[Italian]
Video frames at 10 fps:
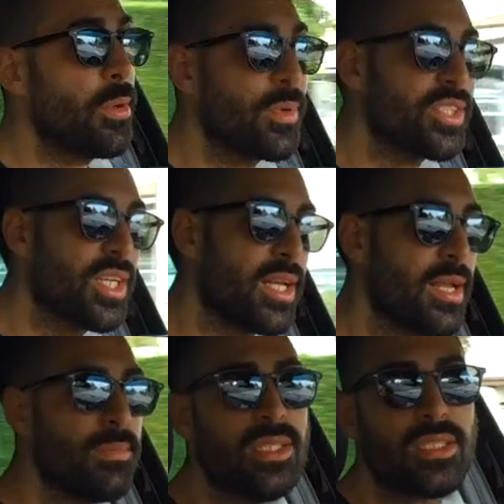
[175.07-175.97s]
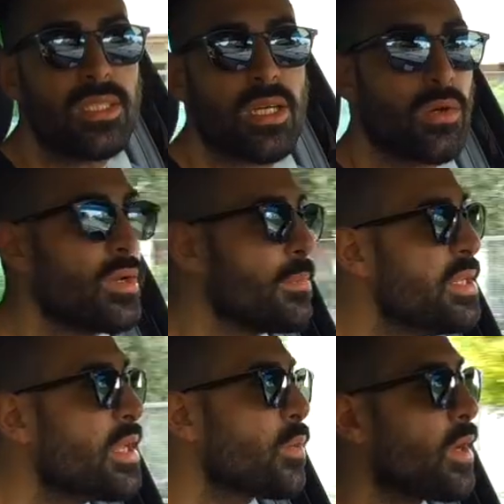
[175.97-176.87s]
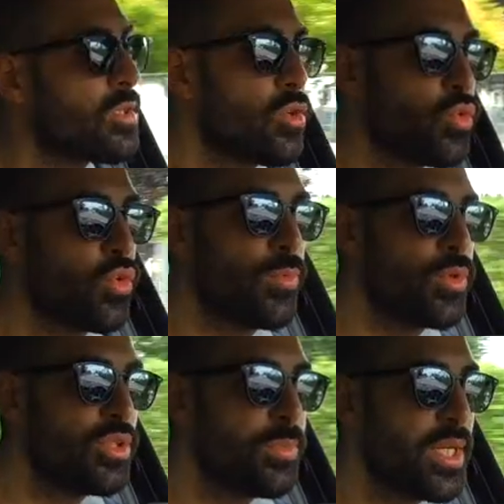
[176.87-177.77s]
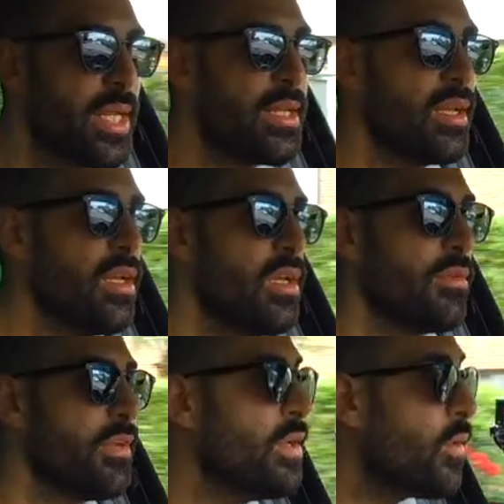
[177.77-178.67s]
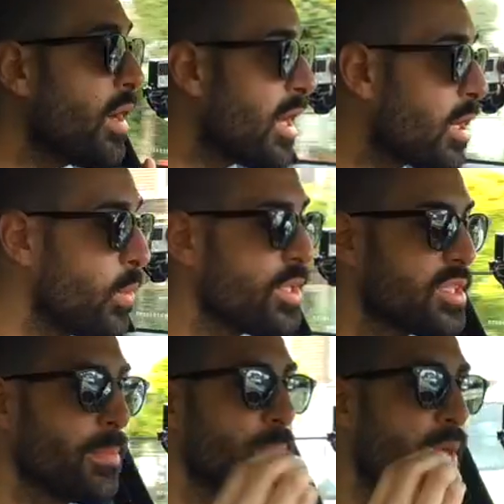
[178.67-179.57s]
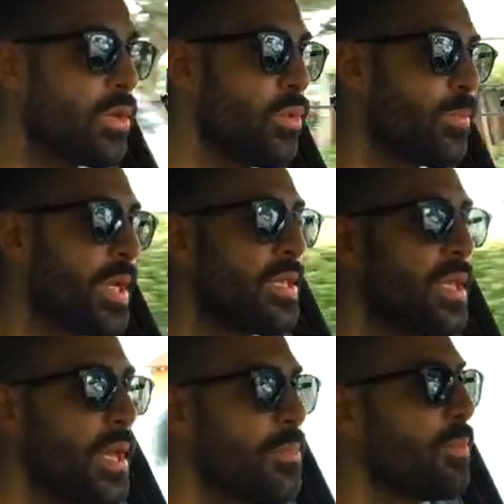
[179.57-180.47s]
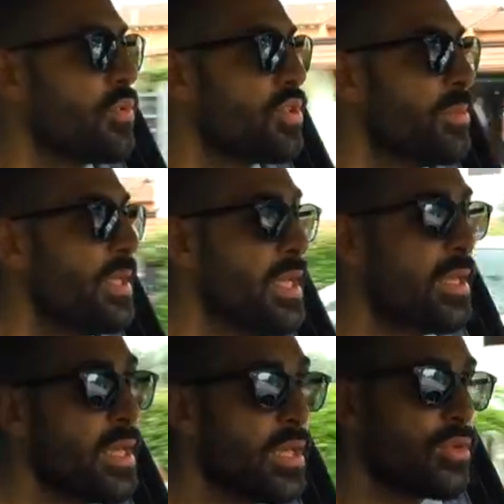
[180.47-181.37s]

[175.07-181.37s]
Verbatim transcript: per poi passare al benzina con la 1400 Turbo GPL, fino a questa per comprenderla il più possibile